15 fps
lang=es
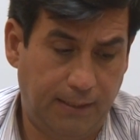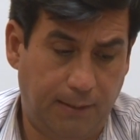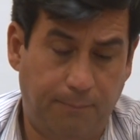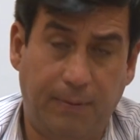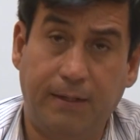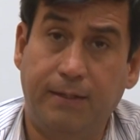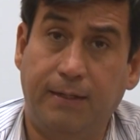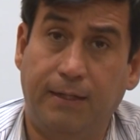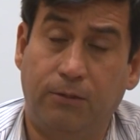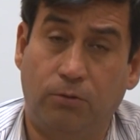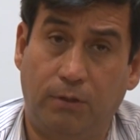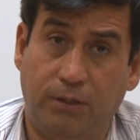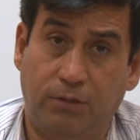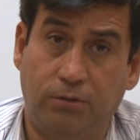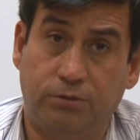en la página del
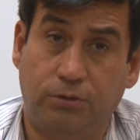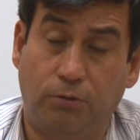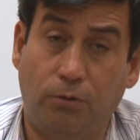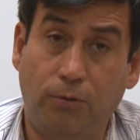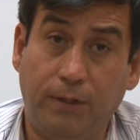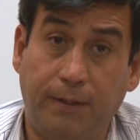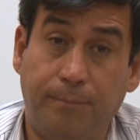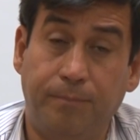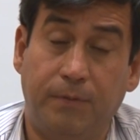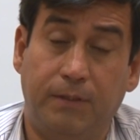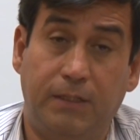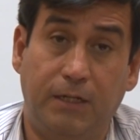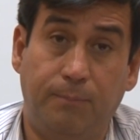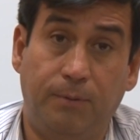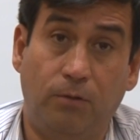Colegio de Sonora
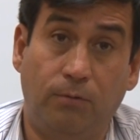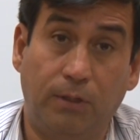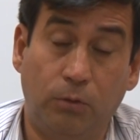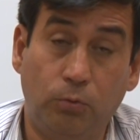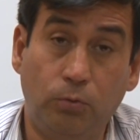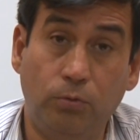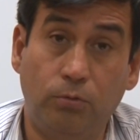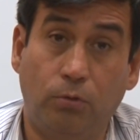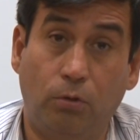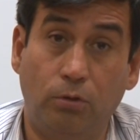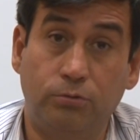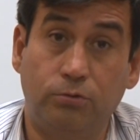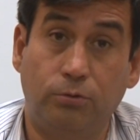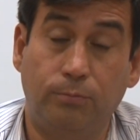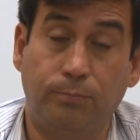
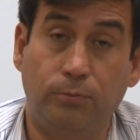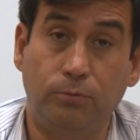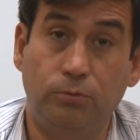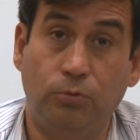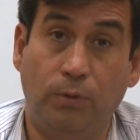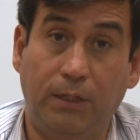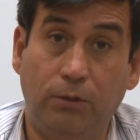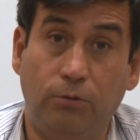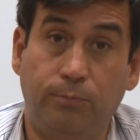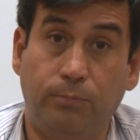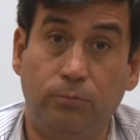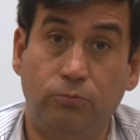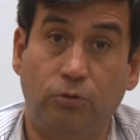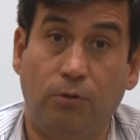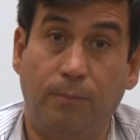
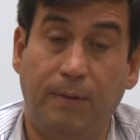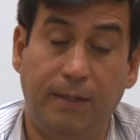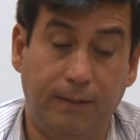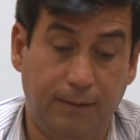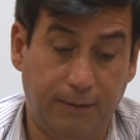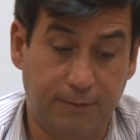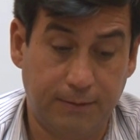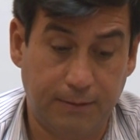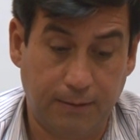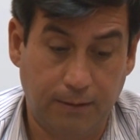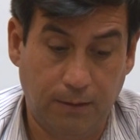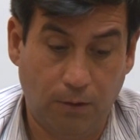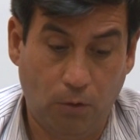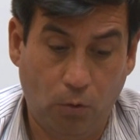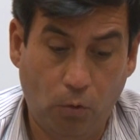www.colson.edu.mx
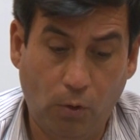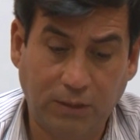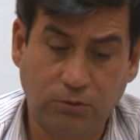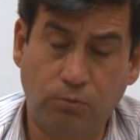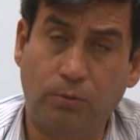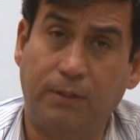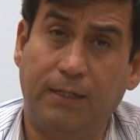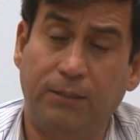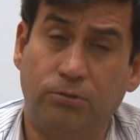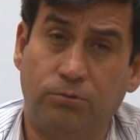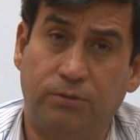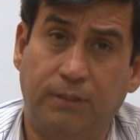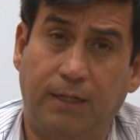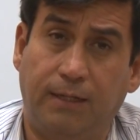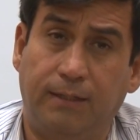o a sus redes
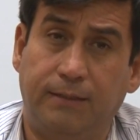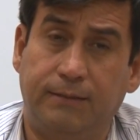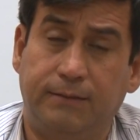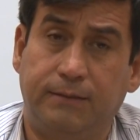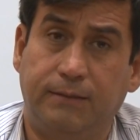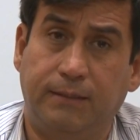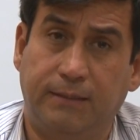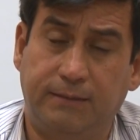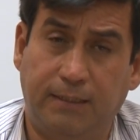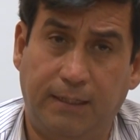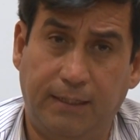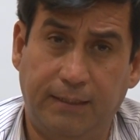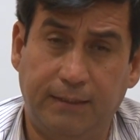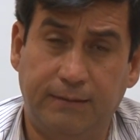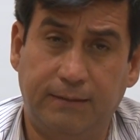sociales que
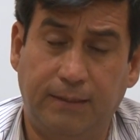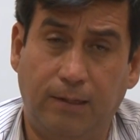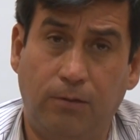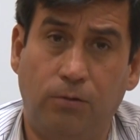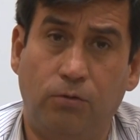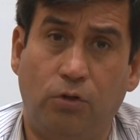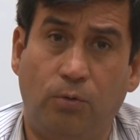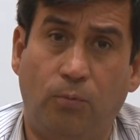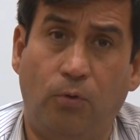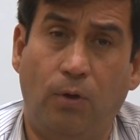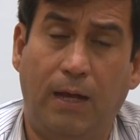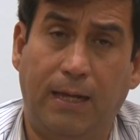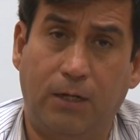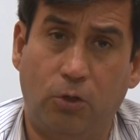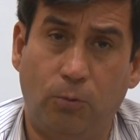está registrado como
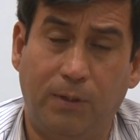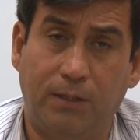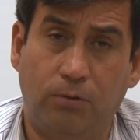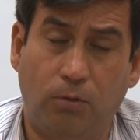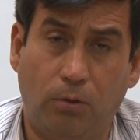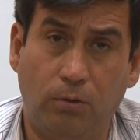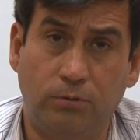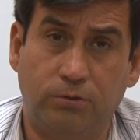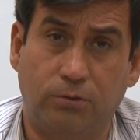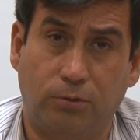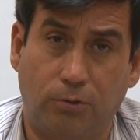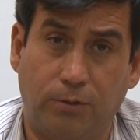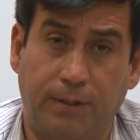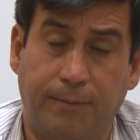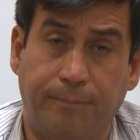arroba
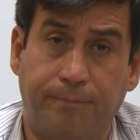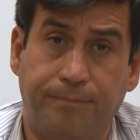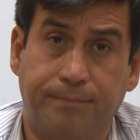colsonora.